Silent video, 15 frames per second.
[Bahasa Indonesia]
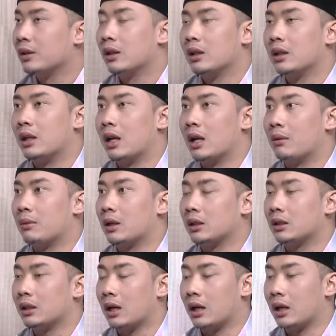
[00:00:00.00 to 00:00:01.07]
Dalam
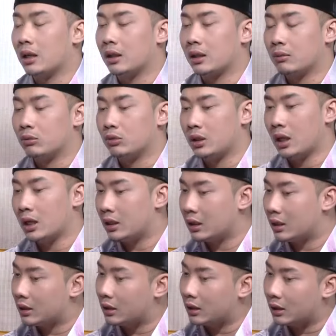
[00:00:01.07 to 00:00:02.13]
arti uh, kemudian
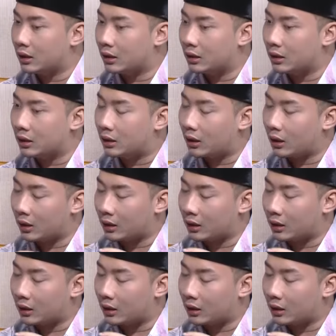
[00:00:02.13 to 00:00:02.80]
di, di, di,